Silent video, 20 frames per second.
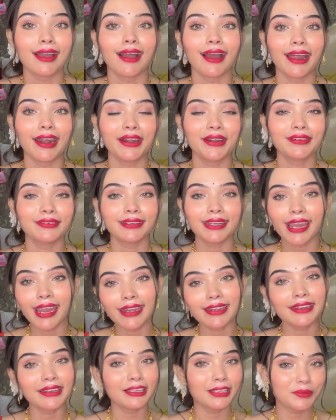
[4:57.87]
আর
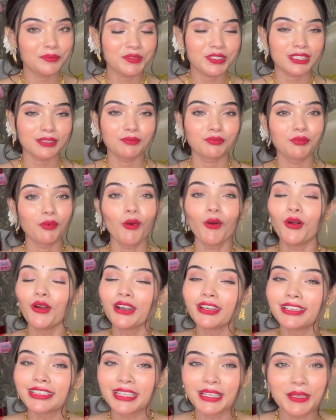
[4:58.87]
রেড লিপস
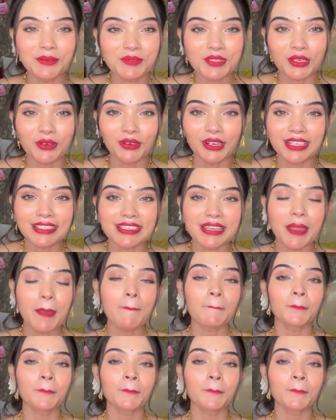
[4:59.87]
বোল্ড লিপস করেছি